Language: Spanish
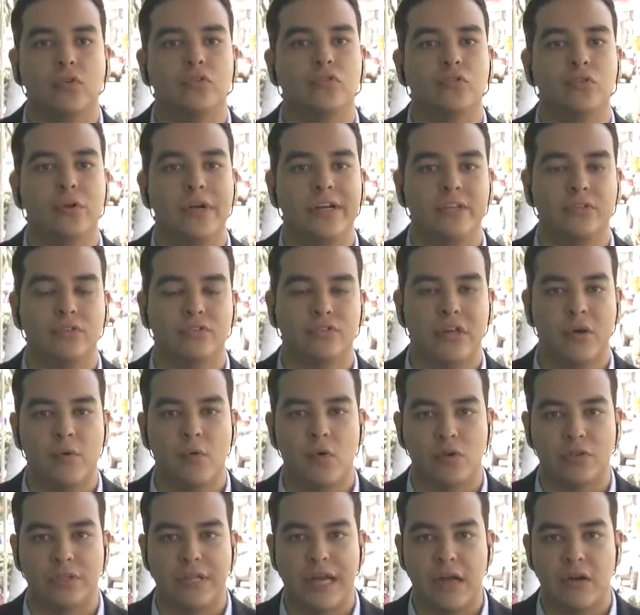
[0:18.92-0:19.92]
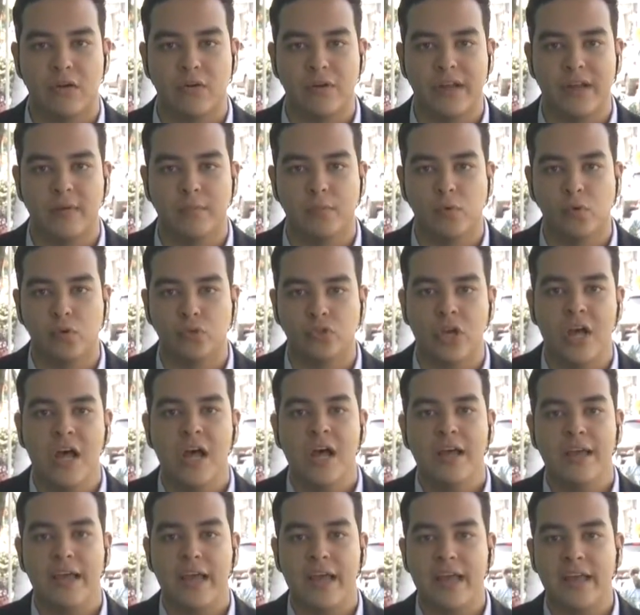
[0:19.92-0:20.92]
dos sujetos abordaron el bus
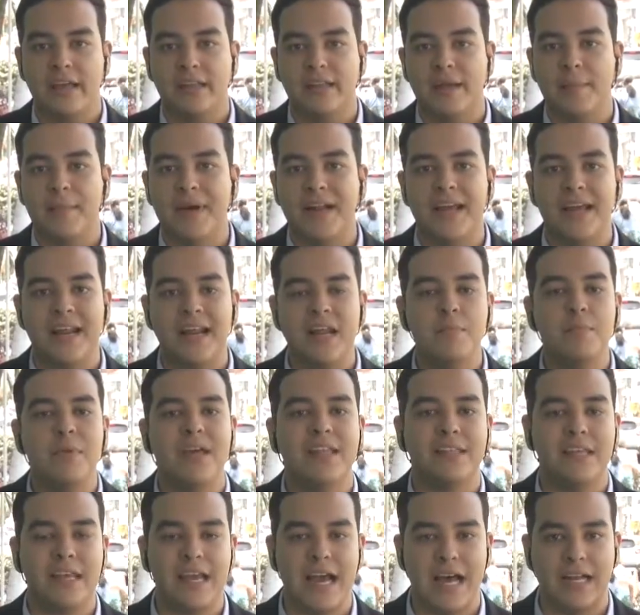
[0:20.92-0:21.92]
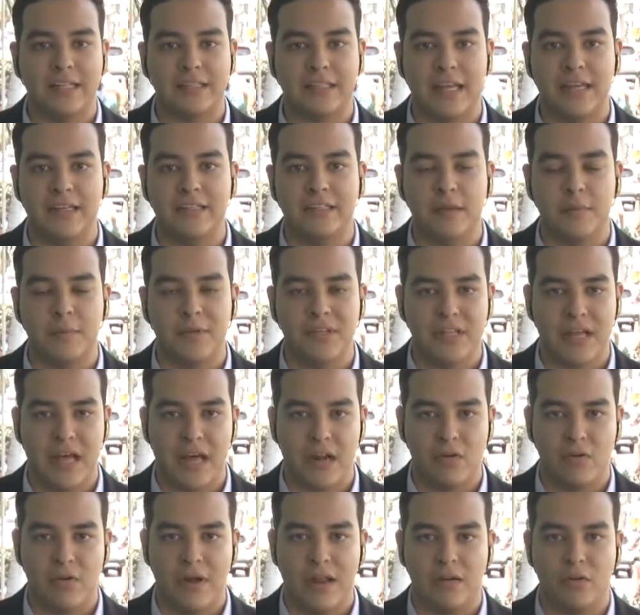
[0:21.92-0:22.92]
eh, de manera inmediata,
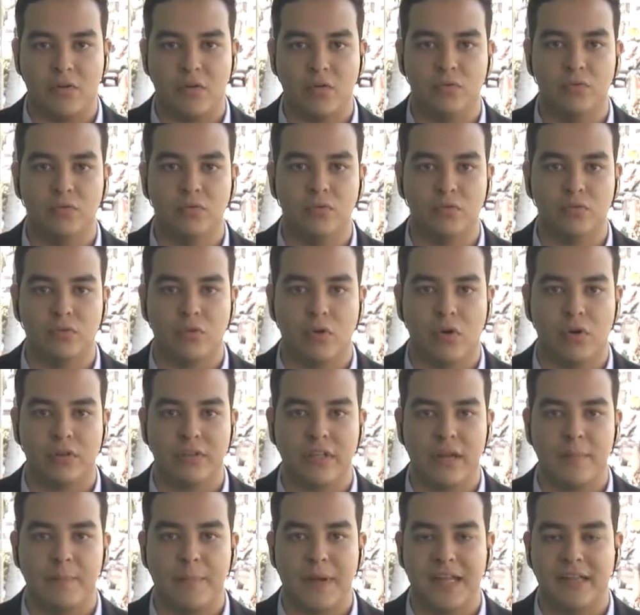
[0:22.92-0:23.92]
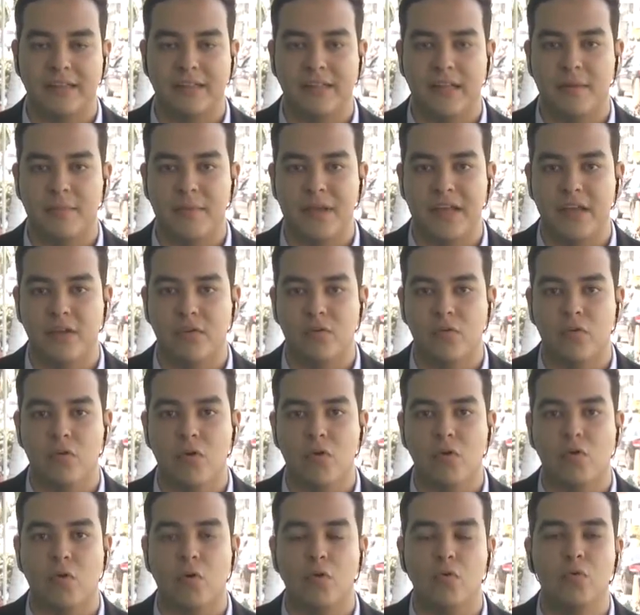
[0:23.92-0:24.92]
intimidaron al conductor del, del
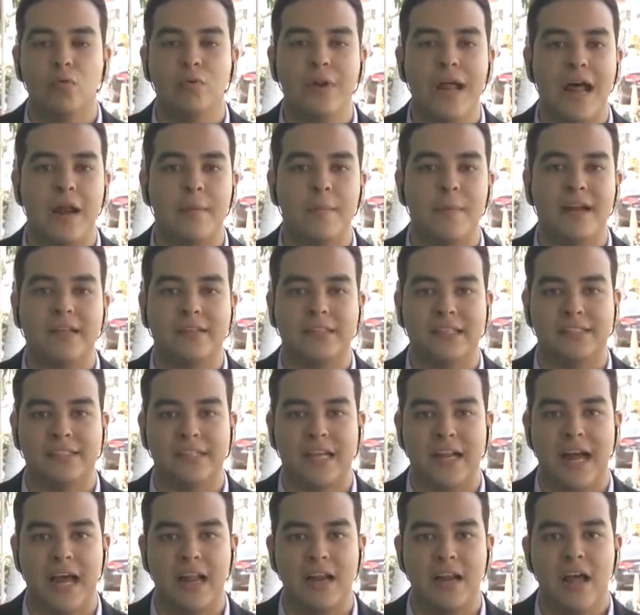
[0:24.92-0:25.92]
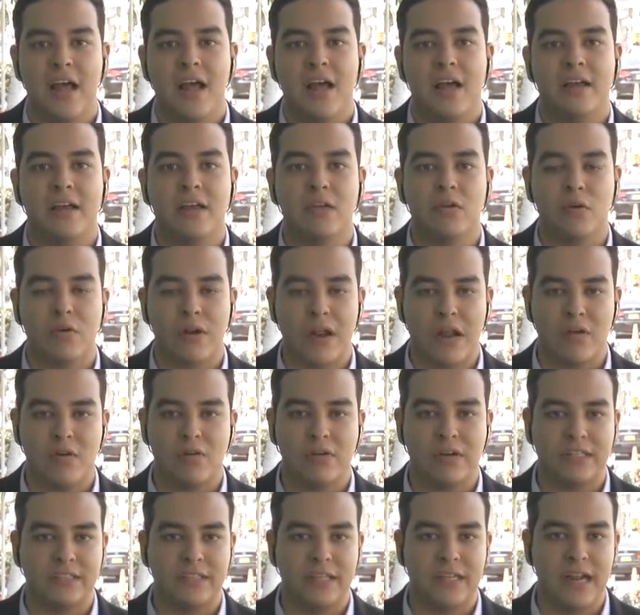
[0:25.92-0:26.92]
vehículo con un arma artesanal y lograron
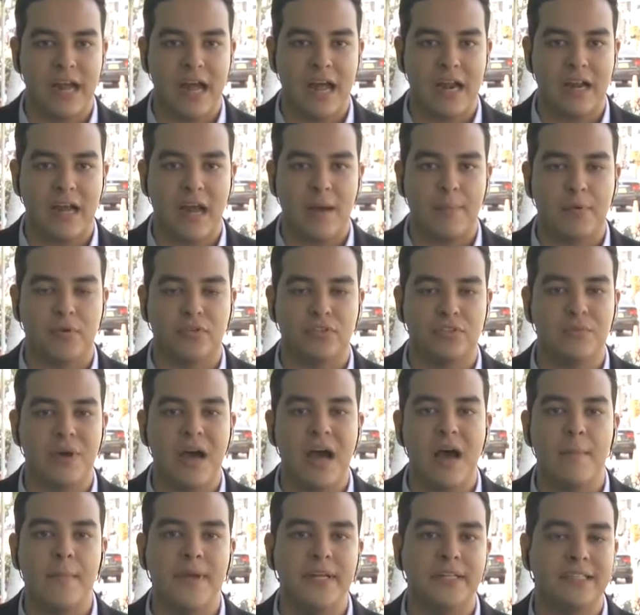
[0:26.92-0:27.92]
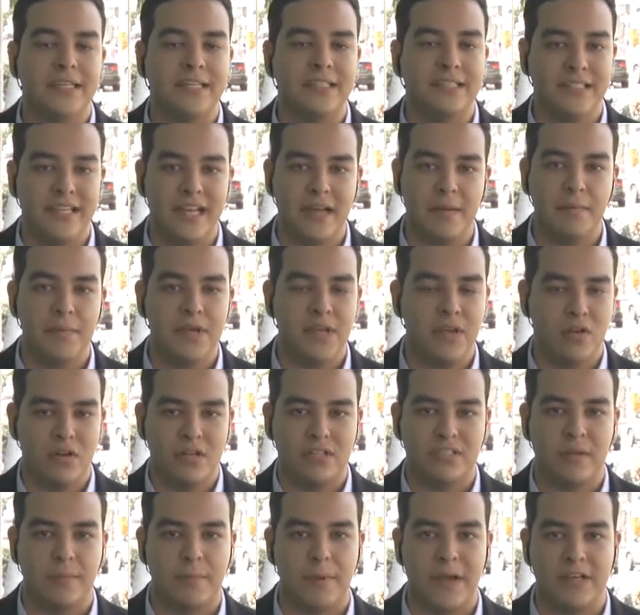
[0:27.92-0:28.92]
retirar aproximadamente 100
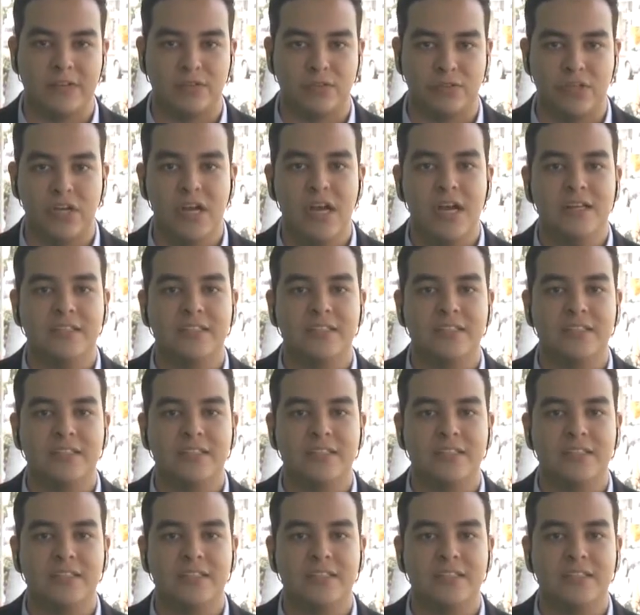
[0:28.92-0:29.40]
millones de pesos.